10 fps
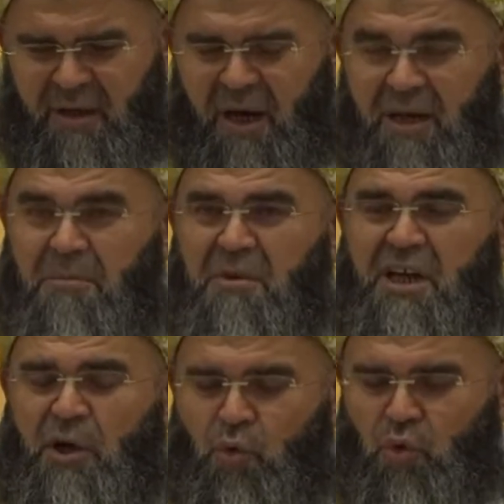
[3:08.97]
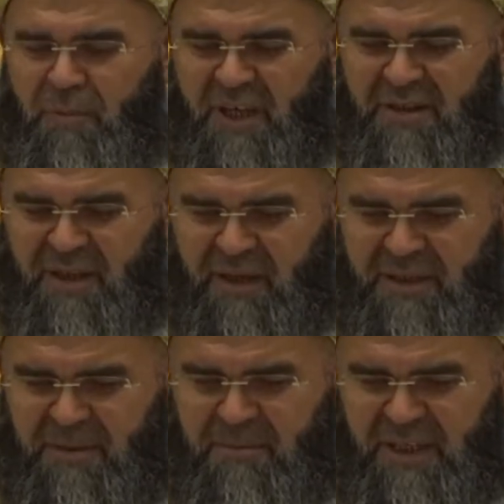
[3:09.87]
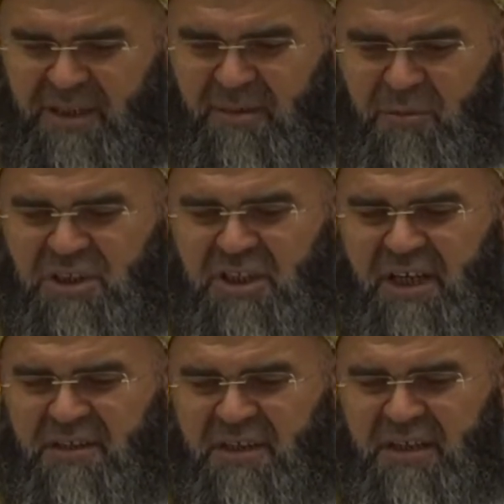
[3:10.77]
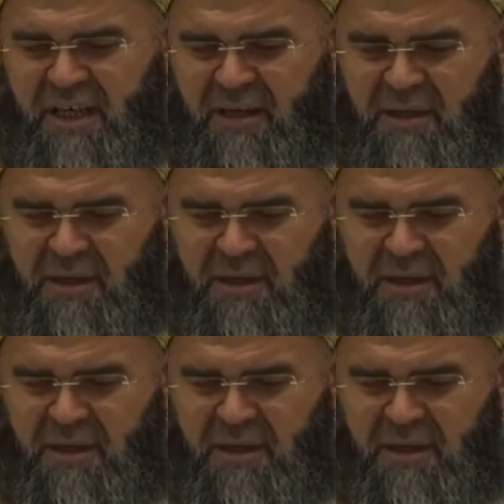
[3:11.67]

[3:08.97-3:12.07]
Hani birer kurban takdim edilmişlerdi de